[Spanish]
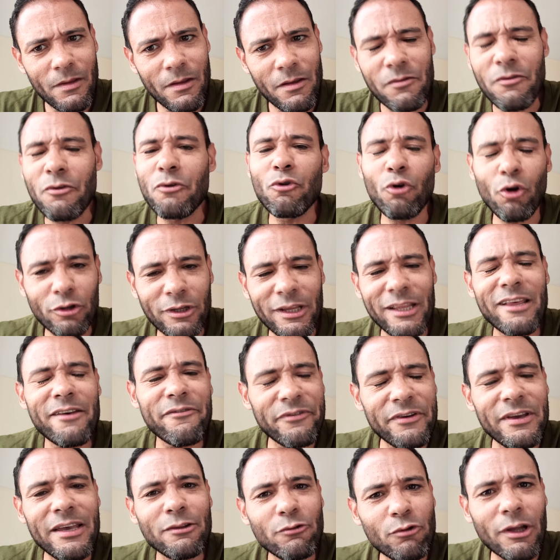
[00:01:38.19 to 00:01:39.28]
Si yo te
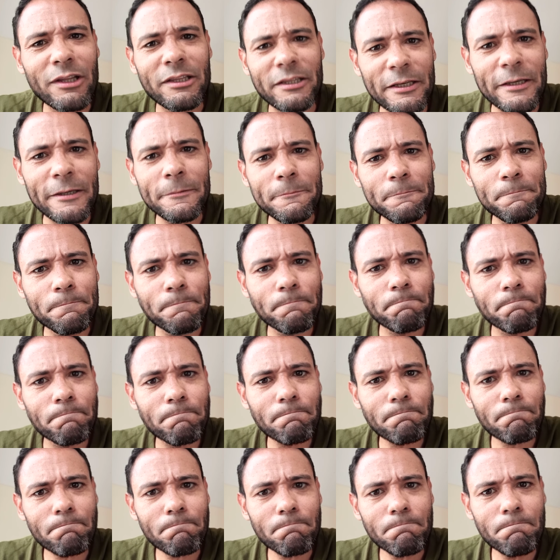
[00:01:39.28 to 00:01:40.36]
defiendo a ti,
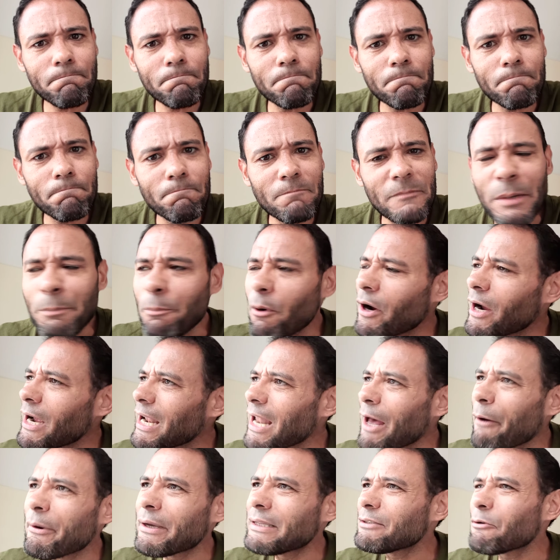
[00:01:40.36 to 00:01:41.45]
porque
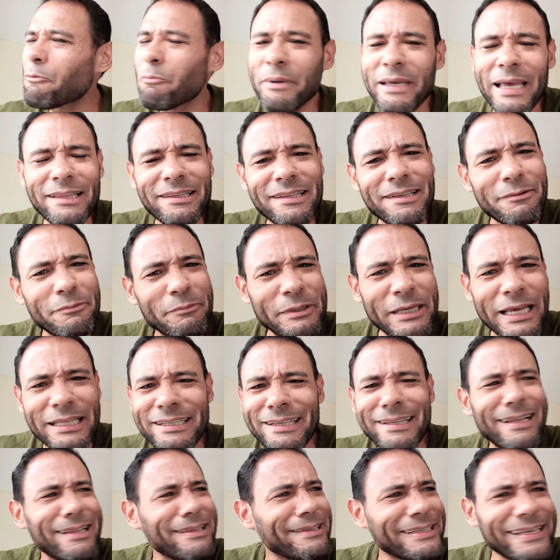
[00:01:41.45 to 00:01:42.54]
la olvídate, olvídate
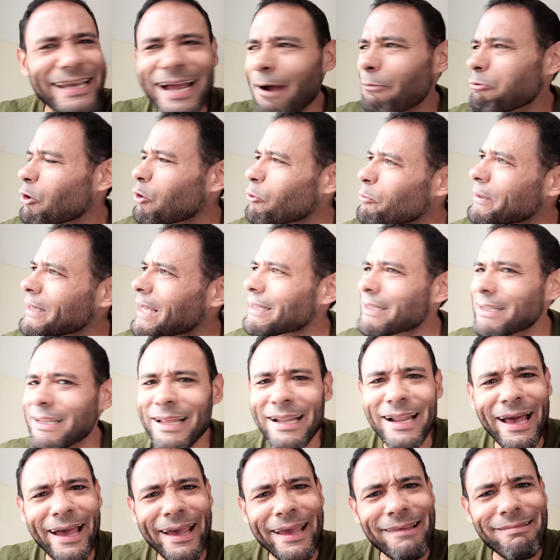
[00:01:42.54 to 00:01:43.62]
del diablo, olvídate de
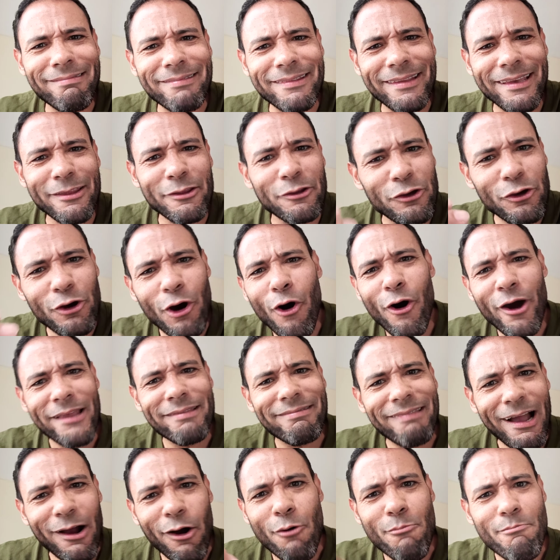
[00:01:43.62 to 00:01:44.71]
la gente, Dios
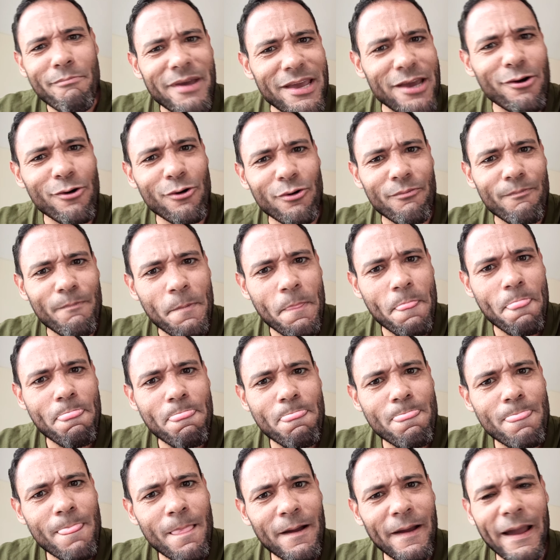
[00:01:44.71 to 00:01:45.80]
está conmigo.
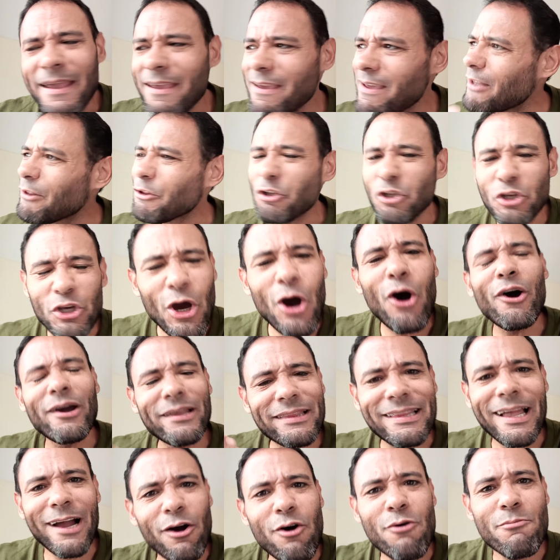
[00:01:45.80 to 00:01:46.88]
Dios
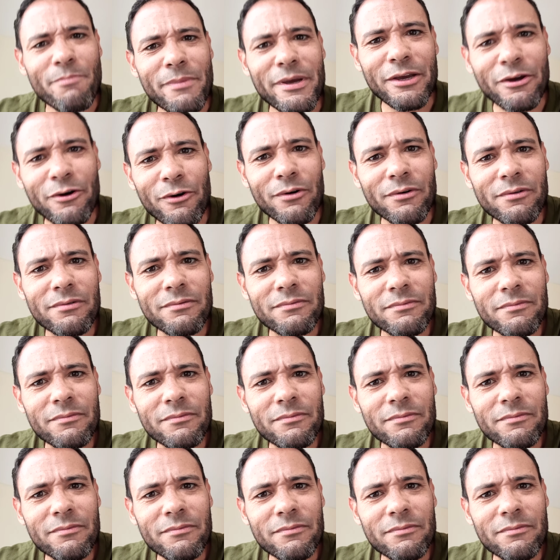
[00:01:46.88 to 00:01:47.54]
está conmigo.